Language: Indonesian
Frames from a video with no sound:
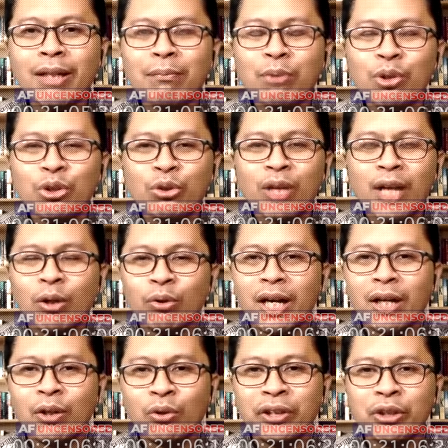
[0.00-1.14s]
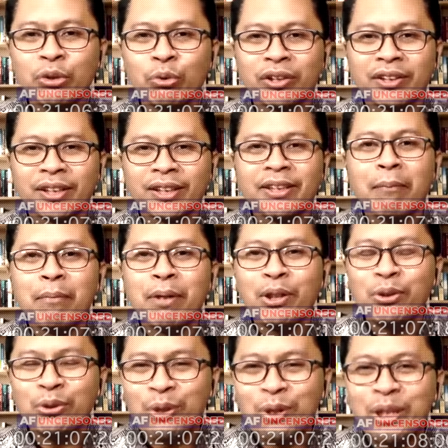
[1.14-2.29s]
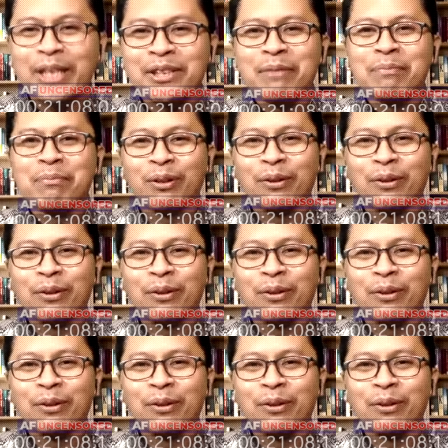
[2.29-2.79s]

muncul akun-akun di Twitter yang mendukung rezim bro.